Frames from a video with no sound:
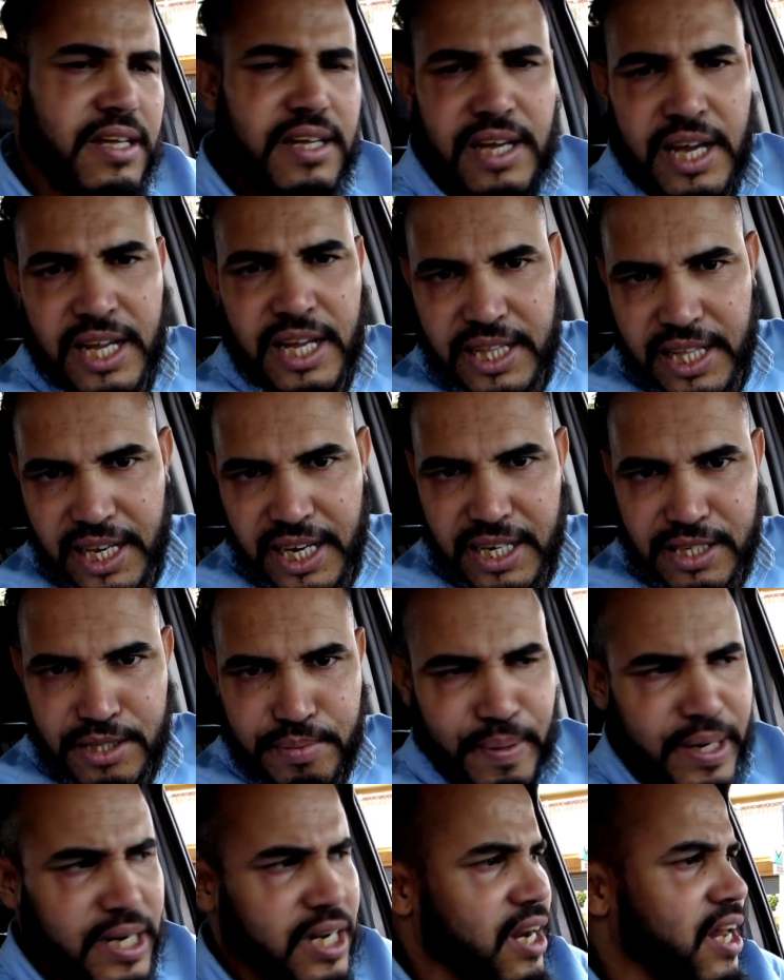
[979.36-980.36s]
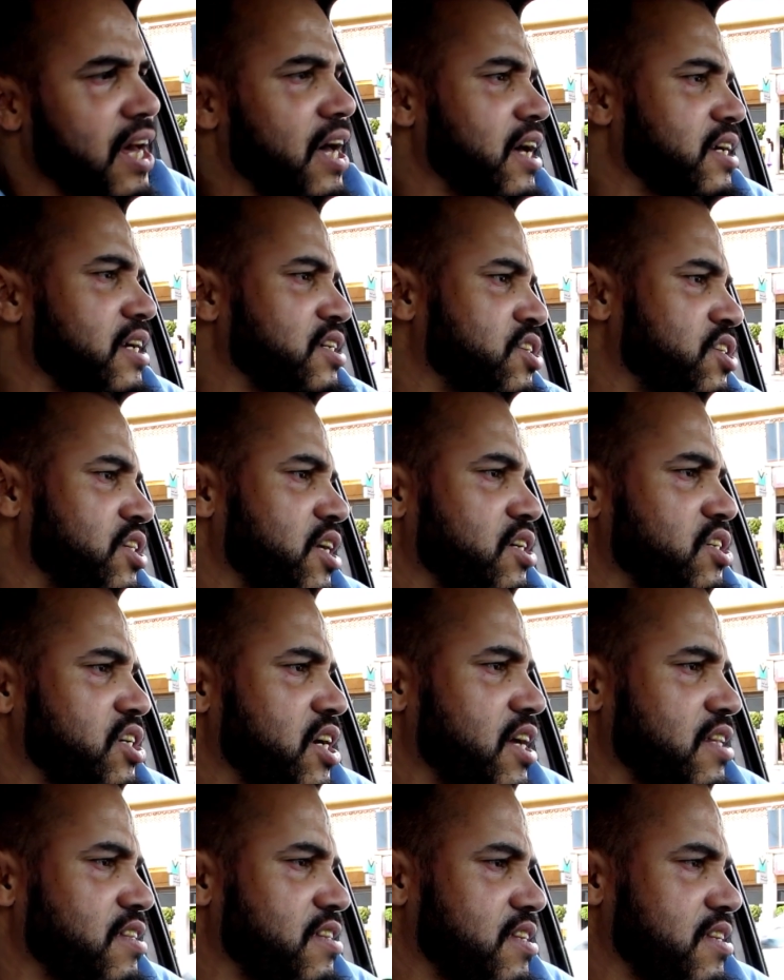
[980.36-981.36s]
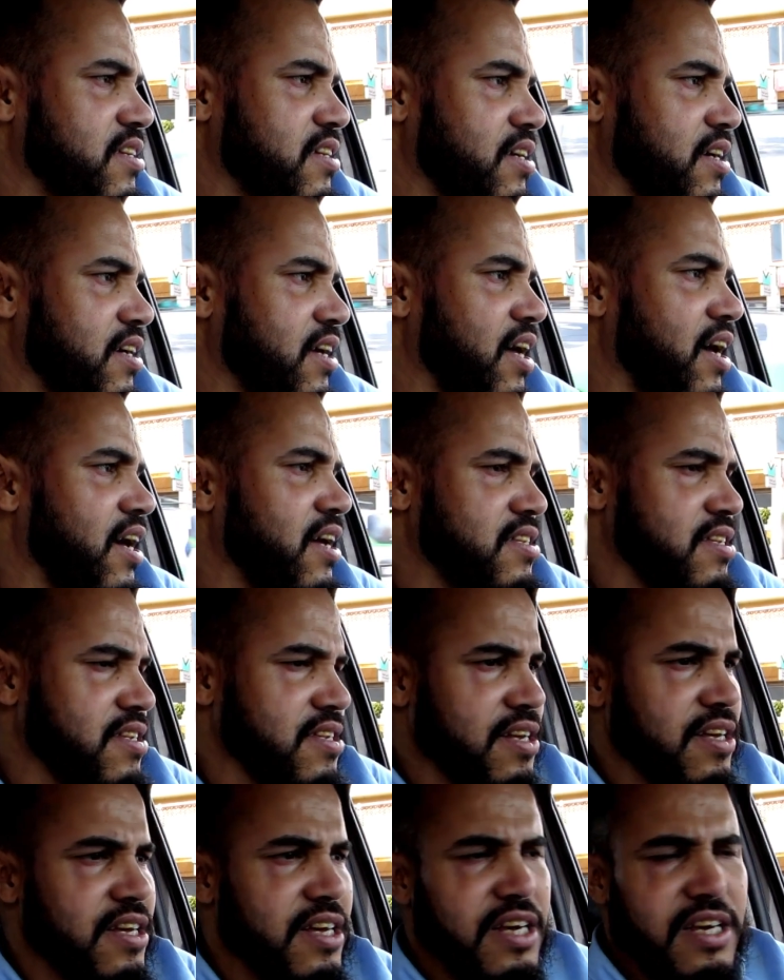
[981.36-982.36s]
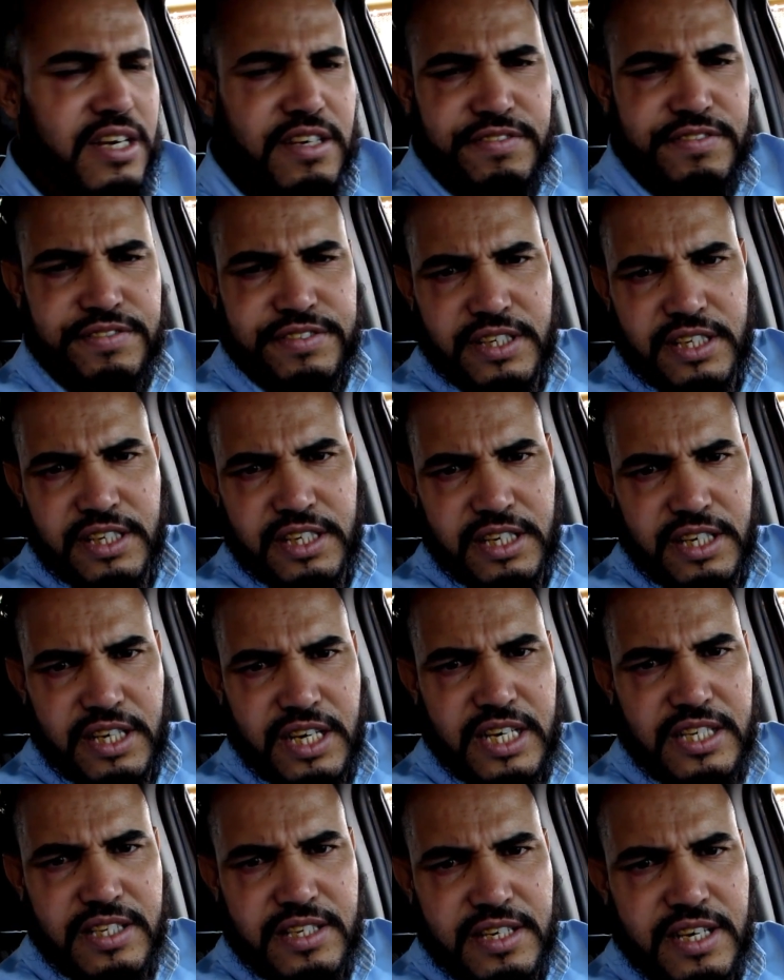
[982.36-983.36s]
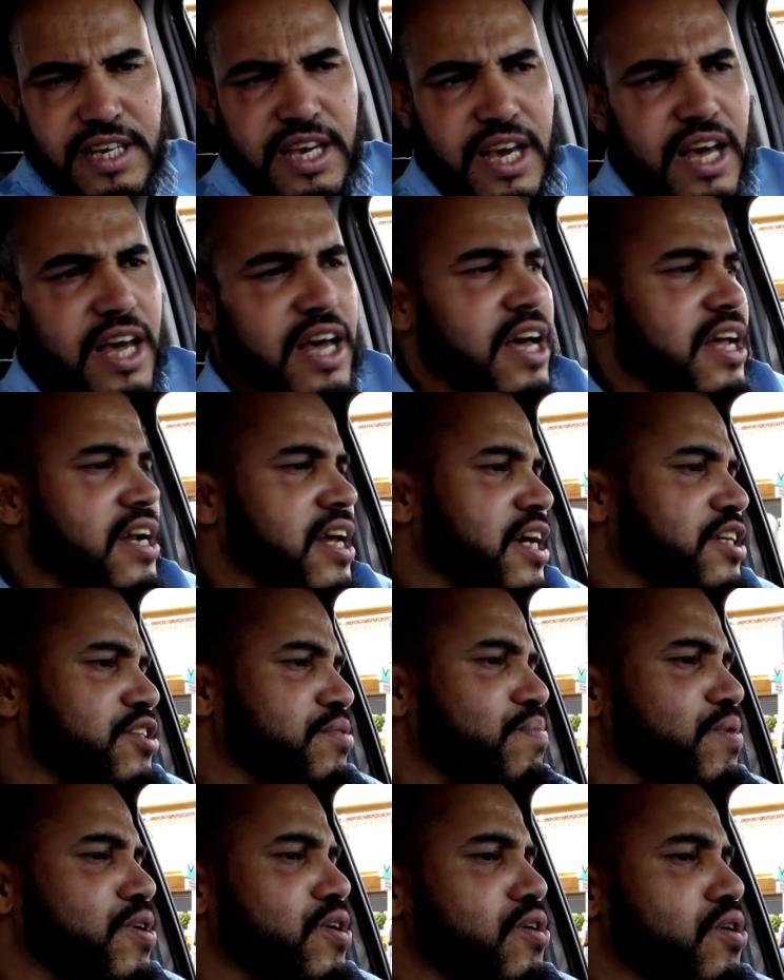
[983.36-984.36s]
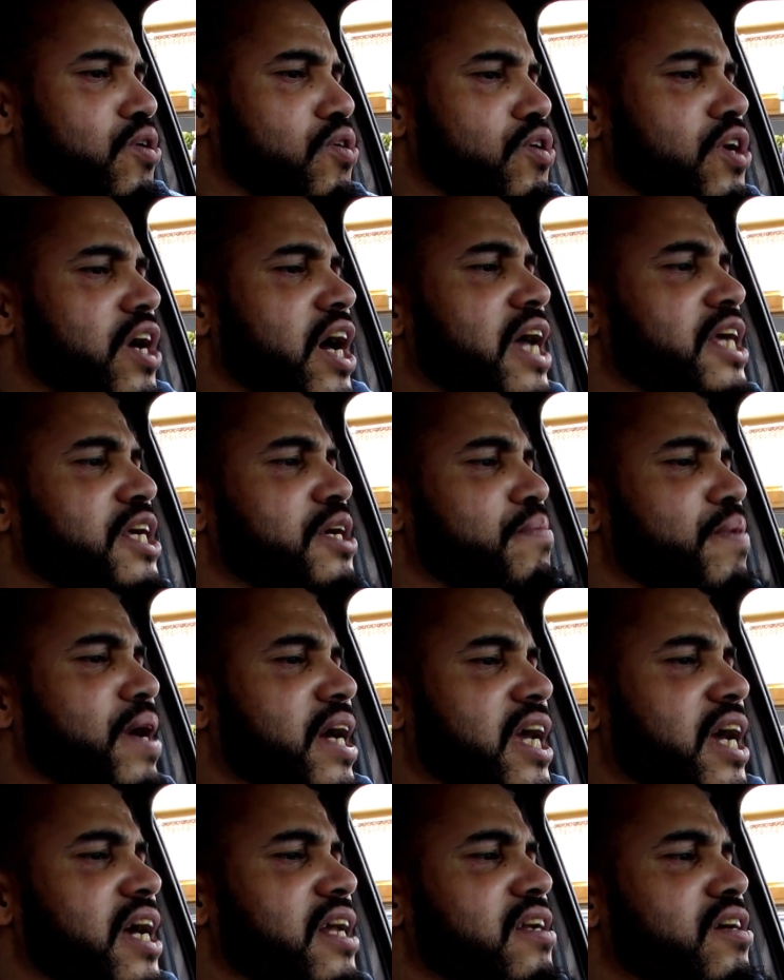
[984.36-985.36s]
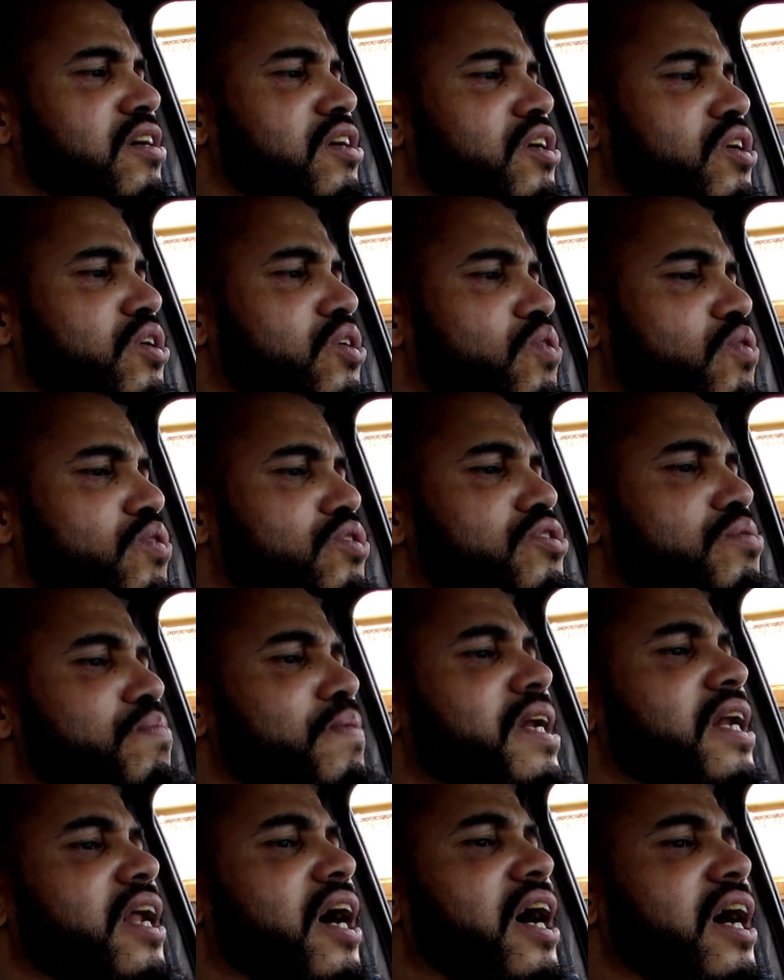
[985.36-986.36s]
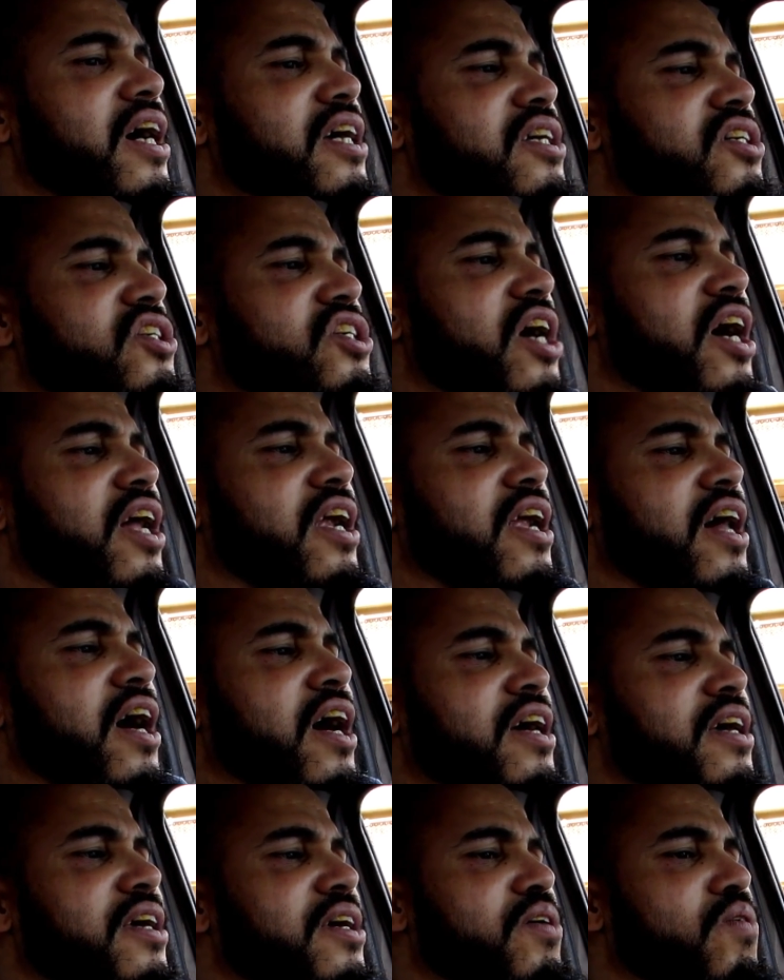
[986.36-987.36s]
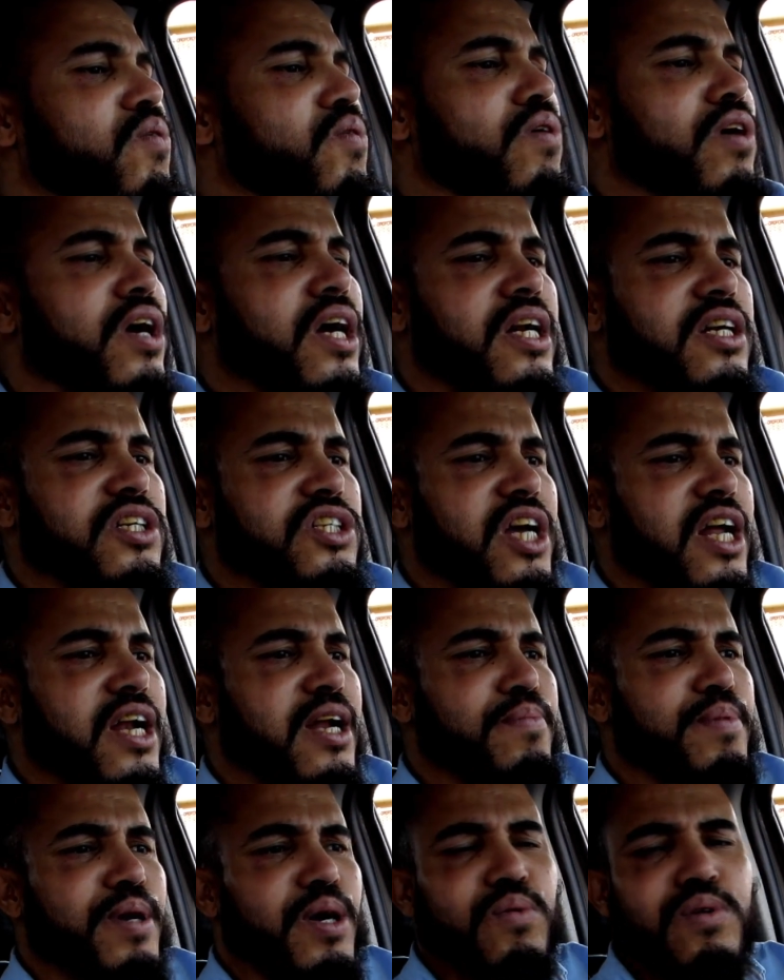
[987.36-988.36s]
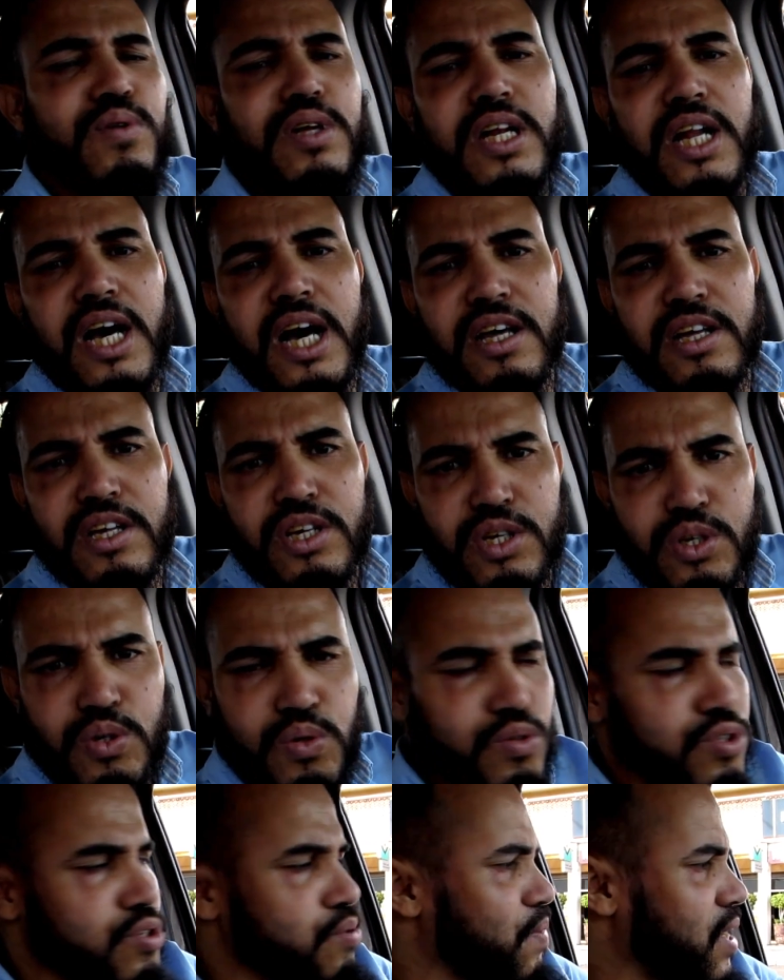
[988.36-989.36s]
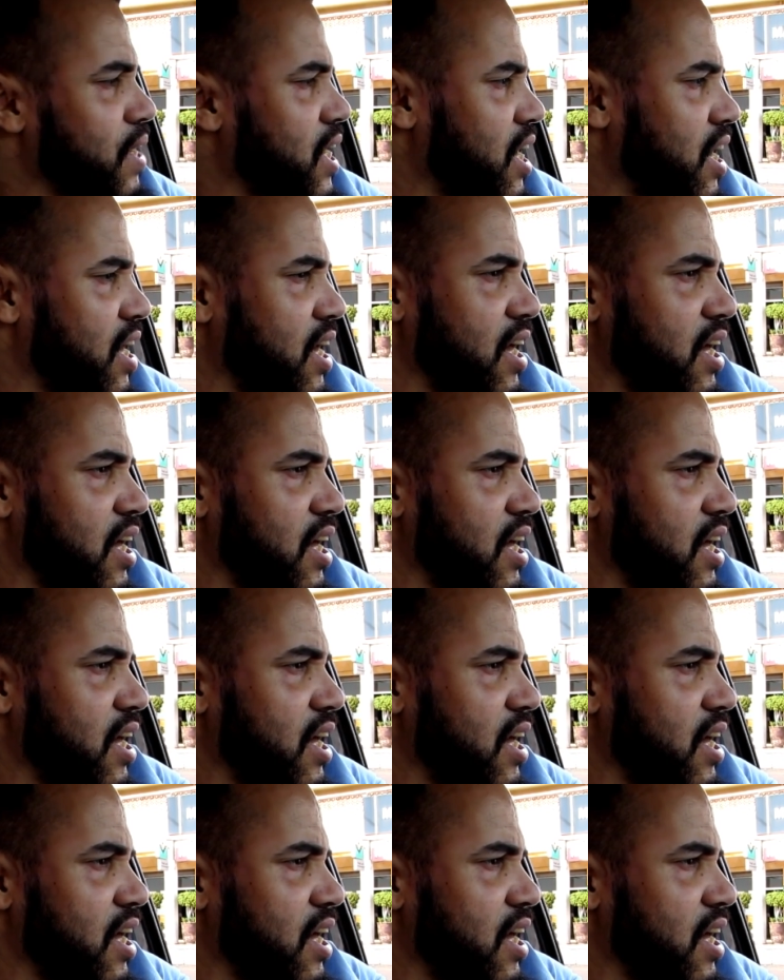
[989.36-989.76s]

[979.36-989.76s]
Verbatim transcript: هذا الخير تبارك الله الشتا جات آه، خاصه في انزكان اي تملول اي مكان ونتمنى ان شاء الله يكون خير ان شاء الله بحول الله ونتمنى